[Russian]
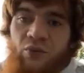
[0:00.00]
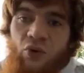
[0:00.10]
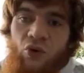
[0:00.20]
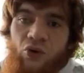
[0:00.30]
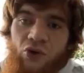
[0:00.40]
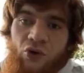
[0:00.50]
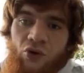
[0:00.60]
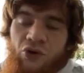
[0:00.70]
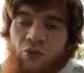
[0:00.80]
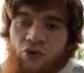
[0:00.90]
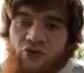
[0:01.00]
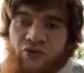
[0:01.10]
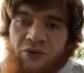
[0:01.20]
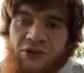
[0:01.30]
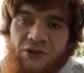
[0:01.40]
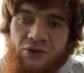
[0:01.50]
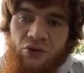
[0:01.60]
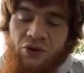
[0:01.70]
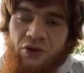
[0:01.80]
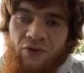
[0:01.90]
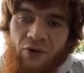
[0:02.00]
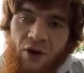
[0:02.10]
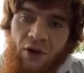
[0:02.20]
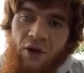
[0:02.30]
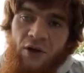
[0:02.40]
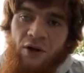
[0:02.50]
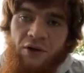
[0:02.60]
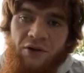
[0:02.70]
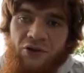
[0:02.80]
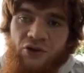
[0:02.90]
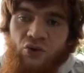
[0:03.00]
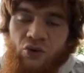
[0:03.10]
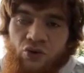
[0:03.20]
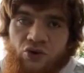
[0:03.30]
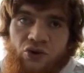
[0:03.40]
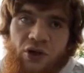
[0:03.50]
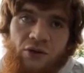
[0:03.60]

полгода, год ты можешь выбыть из турниров, а, не рискуй лучше.